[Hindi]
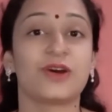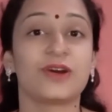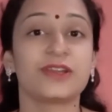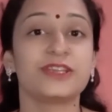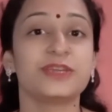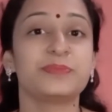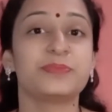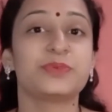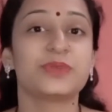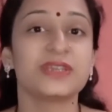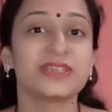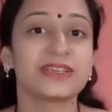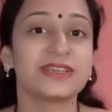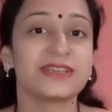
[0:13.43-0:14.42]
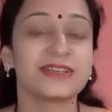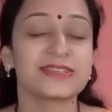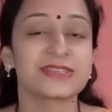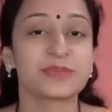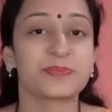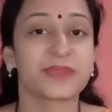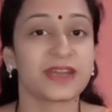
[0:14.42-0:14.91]
और ये पूरी तरीके
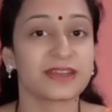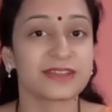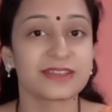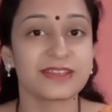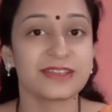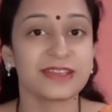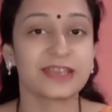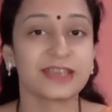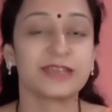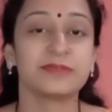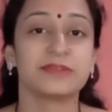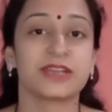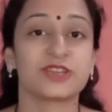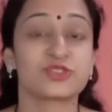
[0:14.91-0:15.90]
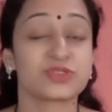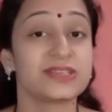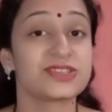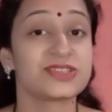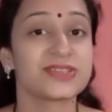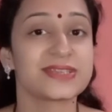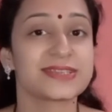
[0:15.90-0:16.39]
से प्राकृतिक है
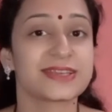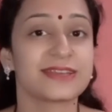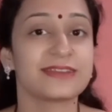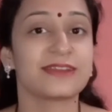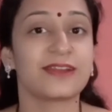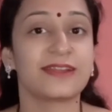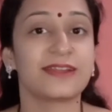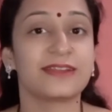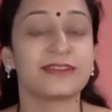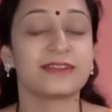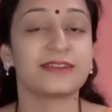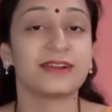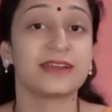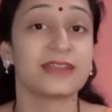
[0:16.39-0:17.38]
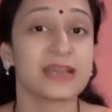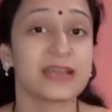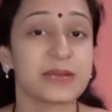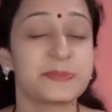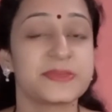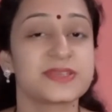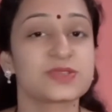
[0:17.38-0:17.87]
नेचुरल चीज़ है एंड अगर
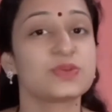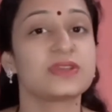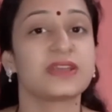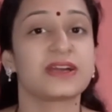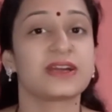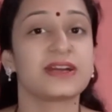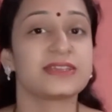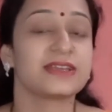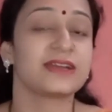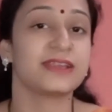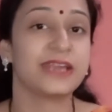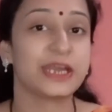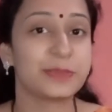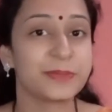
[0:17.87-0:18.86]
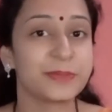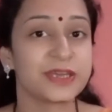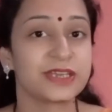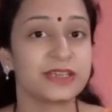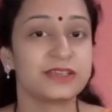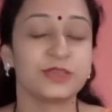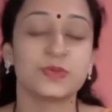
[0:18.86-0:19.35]
आप इसको लगातार एक
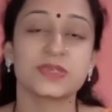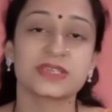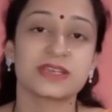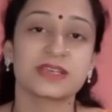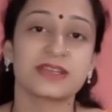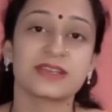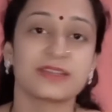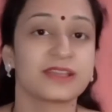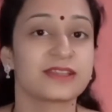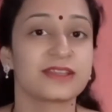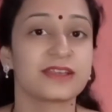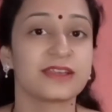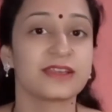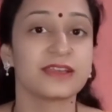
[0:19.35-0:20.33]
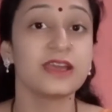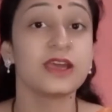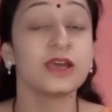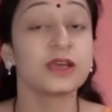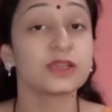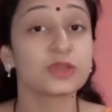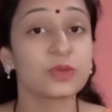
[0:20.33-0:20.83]
महीने यूज़ करके देखते हैं
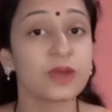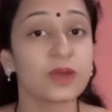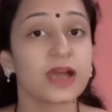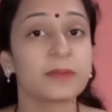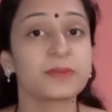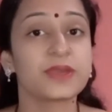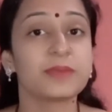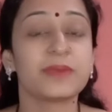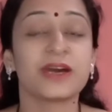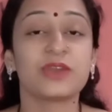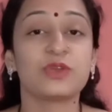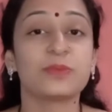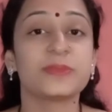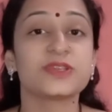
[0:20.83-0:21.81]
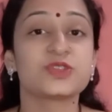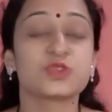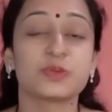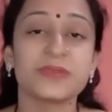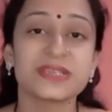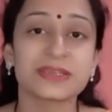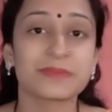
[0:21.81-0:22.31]
तो आपके बालों में
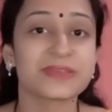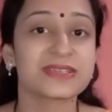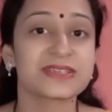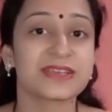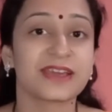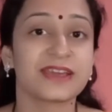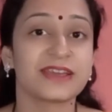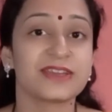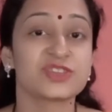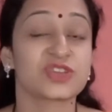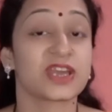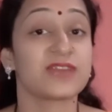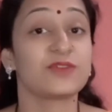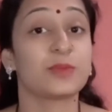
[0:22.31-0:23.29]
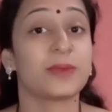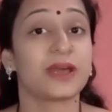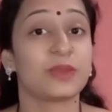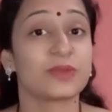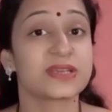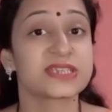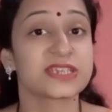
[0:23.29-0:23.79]
जो भी समस्याएं हैं चाहे वो
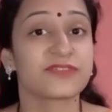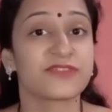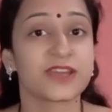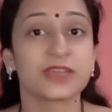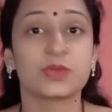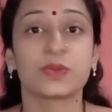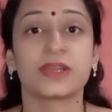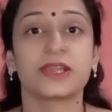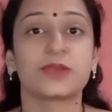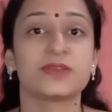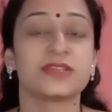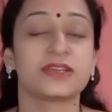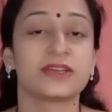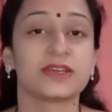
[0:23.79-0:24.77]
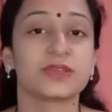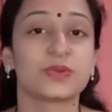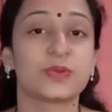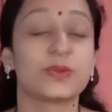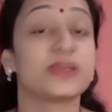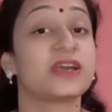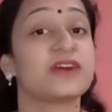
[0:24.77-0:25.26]
बालों के सफ़ेद होने की दिक्कत
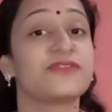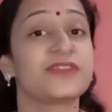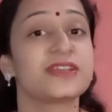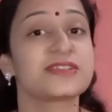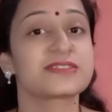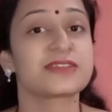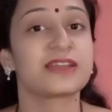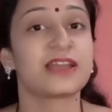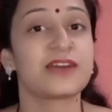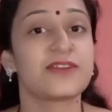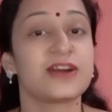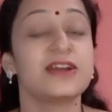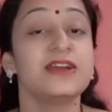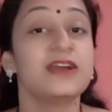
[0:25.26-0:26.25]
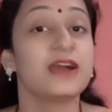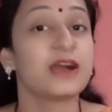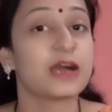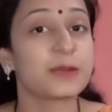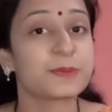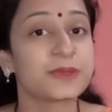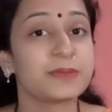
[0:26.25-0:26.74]
हो या फिर इसके अलावा
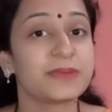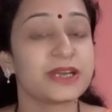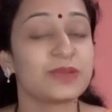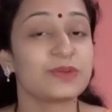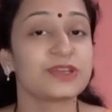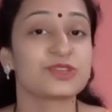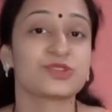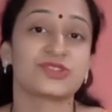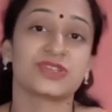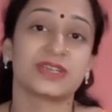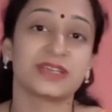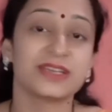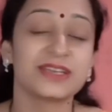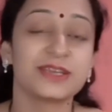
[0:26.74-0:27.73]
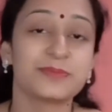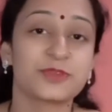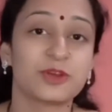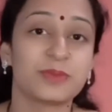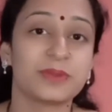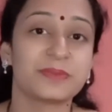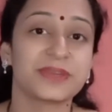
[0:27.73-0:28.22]
आपके बालों के जो झड़ने की
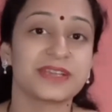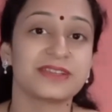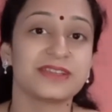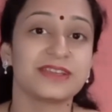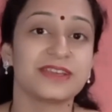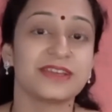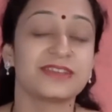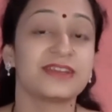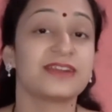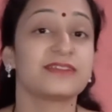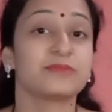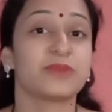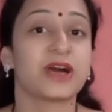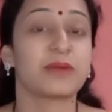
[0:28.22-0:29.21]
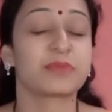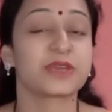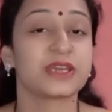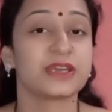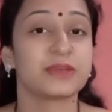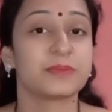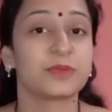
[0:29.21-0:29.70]
प्रॉब्लम रहती है या
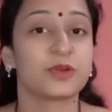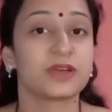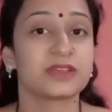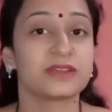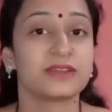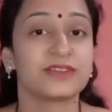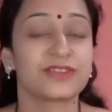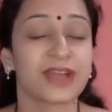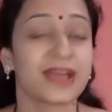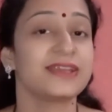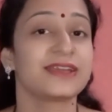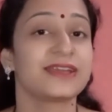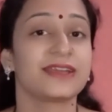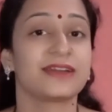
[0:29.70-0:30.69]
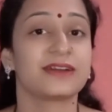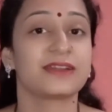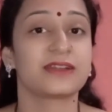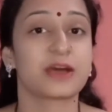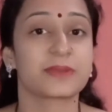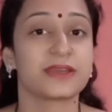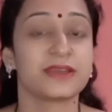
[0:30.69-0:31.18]
आपके बहुत ड्राई हैं अगर
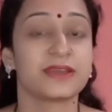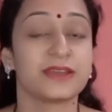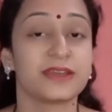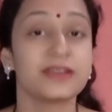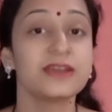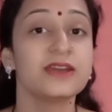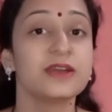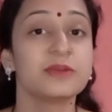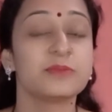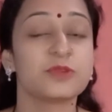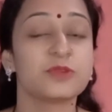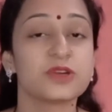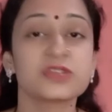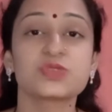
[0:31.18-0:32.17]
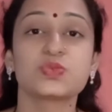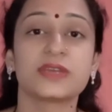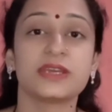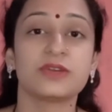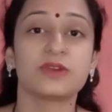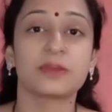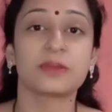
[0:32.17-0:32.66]
आपके हेयर बहुत
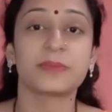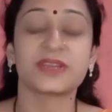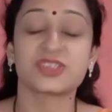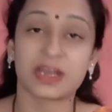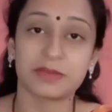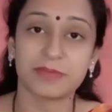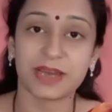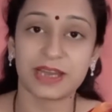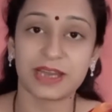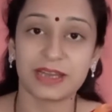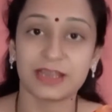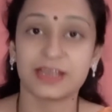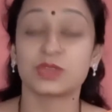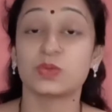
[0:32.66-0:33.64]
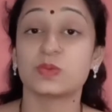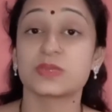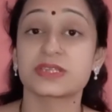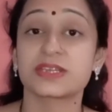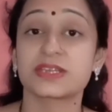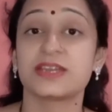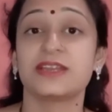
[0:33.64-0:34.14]
सूखे और बेजान बाल हैं तो
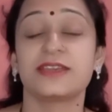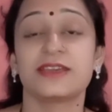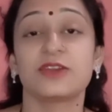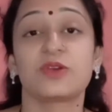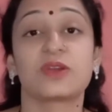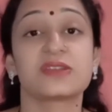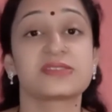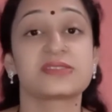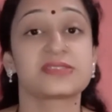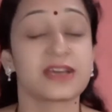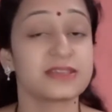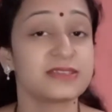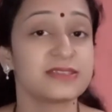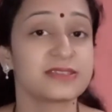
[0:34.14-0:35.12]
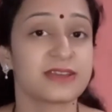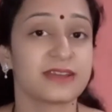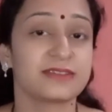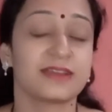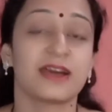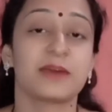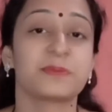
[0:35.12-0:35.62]
उसके लिए और साथ ही
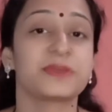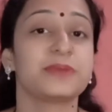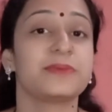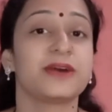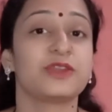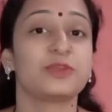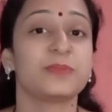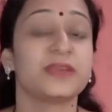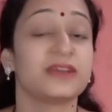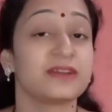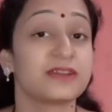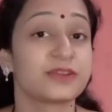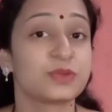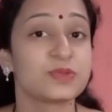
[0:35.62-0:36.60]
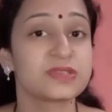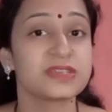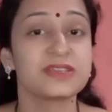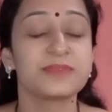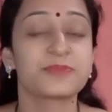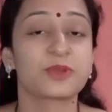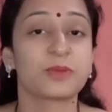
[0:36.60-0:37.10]
साथ आपके बालों में अगर रूसी
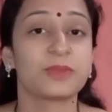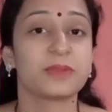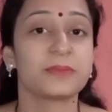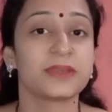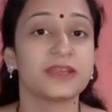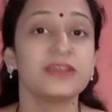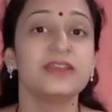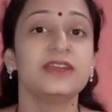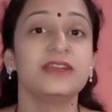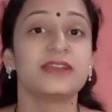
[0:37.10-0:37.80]
की प्रॉब्लम है